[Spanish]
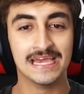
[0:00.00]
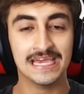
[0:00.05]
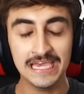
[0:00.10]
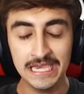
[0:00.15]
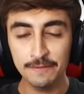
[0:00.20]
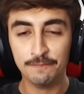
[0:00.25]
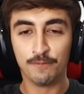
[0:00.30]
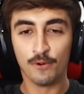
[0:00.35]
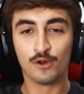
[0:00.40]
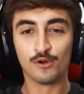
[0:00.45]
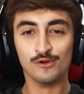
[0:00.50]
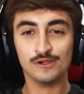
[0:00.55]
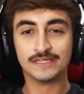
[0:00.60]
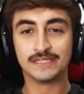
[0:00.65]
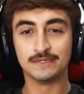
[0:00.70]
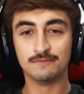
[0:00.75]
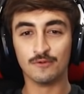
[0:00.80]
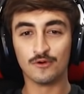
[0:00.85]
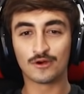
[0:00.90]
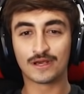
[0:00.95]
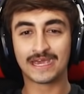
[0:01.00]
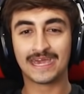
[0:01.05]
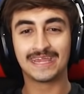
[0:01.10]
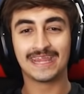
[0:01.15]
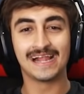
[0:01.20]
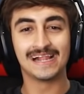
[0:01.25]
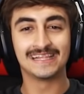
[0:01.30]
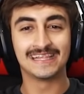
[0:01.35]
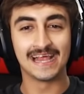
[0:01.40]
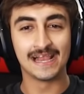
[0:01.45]
Y por último
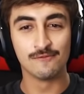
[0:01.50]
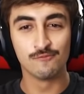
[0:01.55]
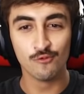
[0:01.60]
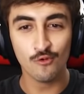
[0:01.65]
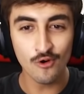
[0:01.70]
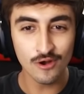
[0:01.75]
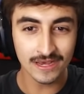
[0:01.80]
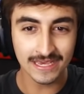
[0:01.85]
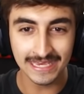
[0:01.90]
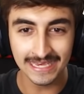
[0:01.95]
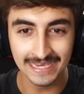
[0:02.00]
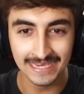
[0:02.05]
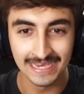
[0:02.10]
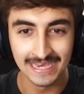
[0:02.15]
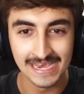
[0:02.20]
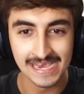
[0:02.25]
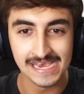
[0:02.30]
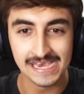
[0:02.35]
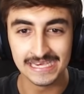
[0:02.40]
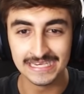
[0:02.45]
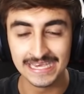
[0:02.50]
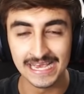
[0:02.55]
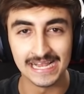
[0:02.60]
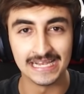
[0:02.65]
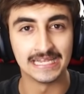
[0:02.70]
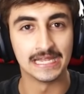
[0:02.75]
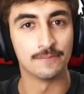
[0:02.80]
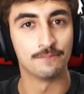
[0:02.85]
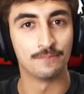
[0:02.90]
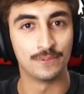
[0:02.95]
queda el del Wonky y
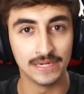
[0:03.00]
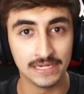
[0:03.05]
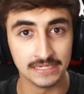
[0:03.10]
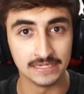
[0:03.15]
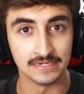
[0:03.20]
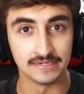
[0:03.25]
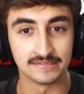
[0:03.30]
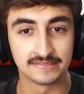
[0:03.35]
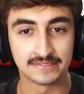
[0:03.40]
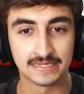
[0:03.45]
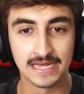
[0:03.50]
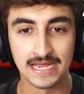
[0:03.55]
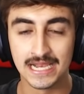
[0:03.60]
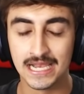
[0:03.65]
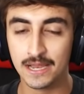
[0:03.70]
el de Prilles.